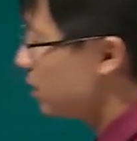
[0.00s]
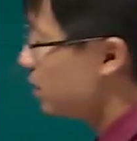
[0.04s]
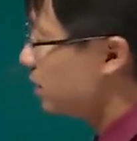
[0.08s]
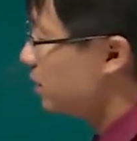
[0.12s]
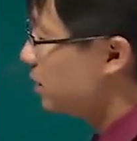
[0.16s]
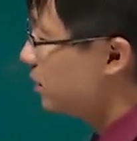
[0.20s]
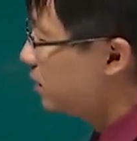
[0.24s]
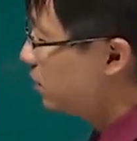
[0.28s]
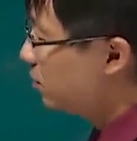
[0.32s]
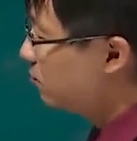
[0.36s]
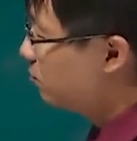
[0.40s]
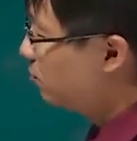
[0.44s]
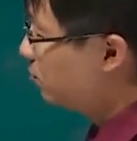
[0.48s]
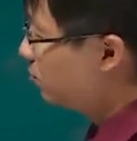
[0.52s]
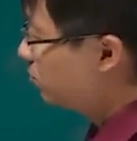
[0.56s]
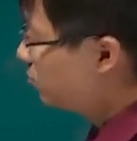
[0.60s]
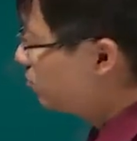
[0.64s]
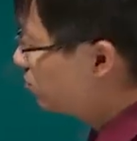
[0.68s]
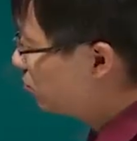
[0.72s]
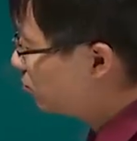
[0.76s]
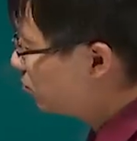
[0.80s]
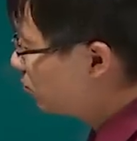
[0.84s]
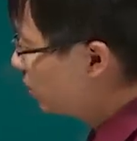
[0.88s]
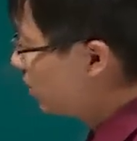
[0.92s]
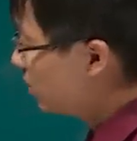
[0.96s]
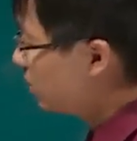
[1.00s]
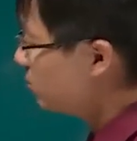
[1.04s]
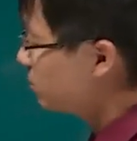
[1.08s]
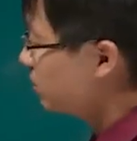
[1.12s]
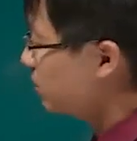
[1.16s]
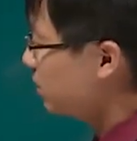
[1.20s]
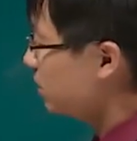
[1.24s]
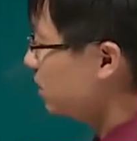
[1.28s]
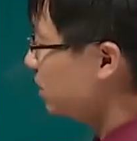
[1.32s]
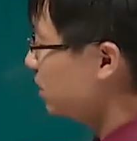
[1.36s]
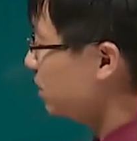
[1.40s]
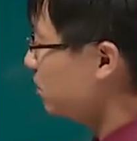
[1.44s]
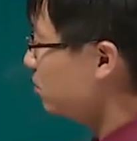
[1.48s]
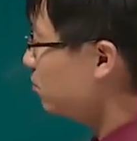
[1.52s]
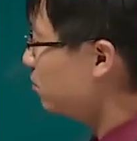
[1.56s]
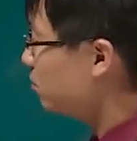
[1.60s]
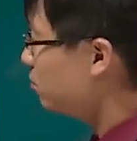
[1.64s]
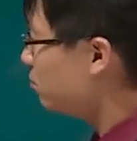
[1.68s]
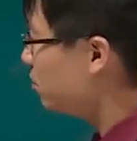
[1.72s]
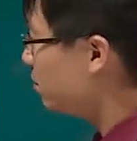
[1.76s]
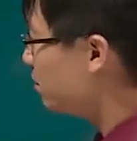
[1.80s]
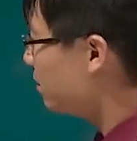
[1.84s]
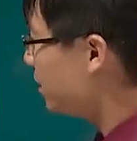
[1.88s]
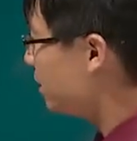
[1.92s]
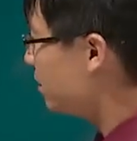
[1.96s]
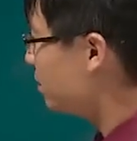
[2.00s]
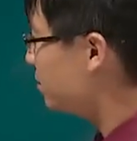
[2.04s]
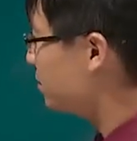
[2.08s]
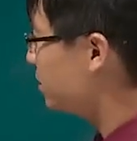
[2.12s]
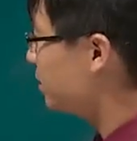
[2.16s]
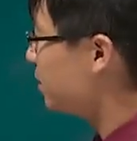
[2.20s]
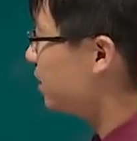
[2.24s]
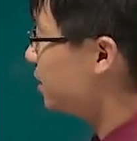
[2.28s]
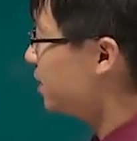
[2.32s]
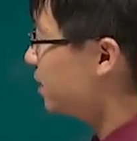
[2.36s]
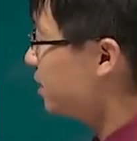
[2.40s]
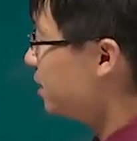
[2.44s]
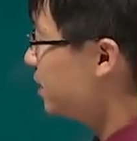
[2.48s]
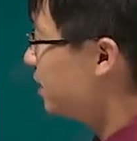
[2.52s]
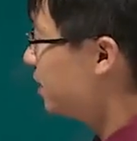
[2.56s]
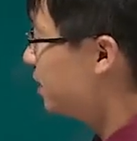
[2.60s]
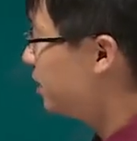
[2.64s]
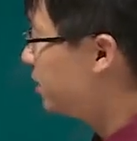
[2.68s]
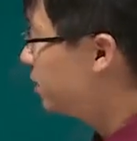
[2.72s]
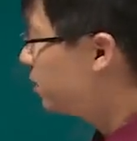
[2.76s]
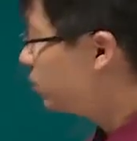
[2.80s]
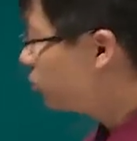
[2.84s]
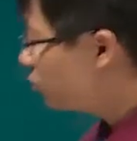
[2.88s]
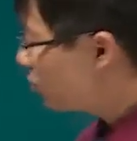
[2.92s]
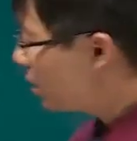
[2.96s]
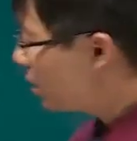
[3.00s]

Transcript: 呢是股股权投资基金通过被投资企业清